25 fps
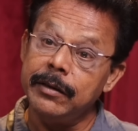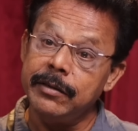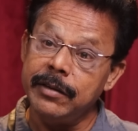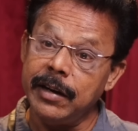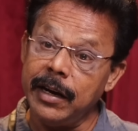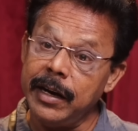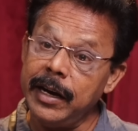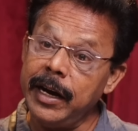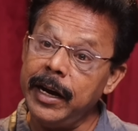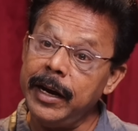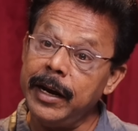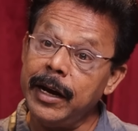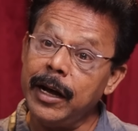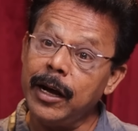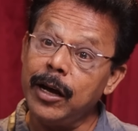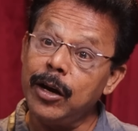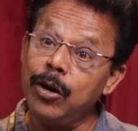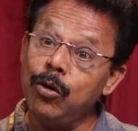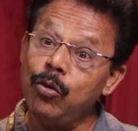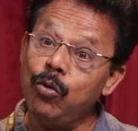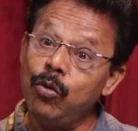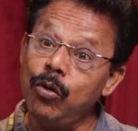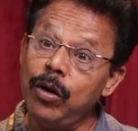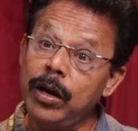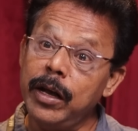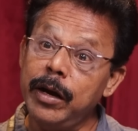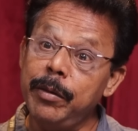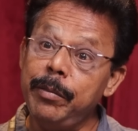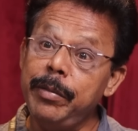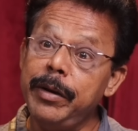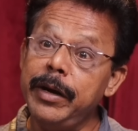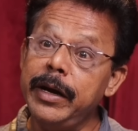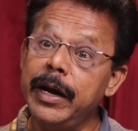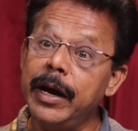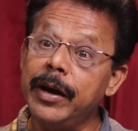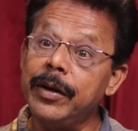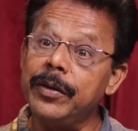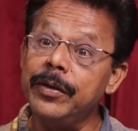சென்னை நகருக்குள்ளே
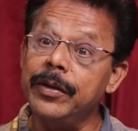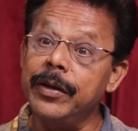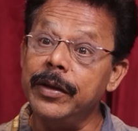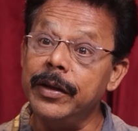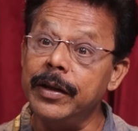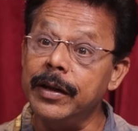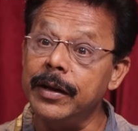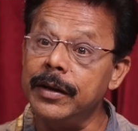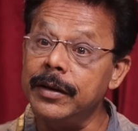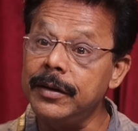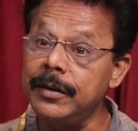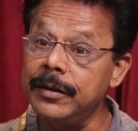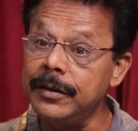எப்படி நடந்தது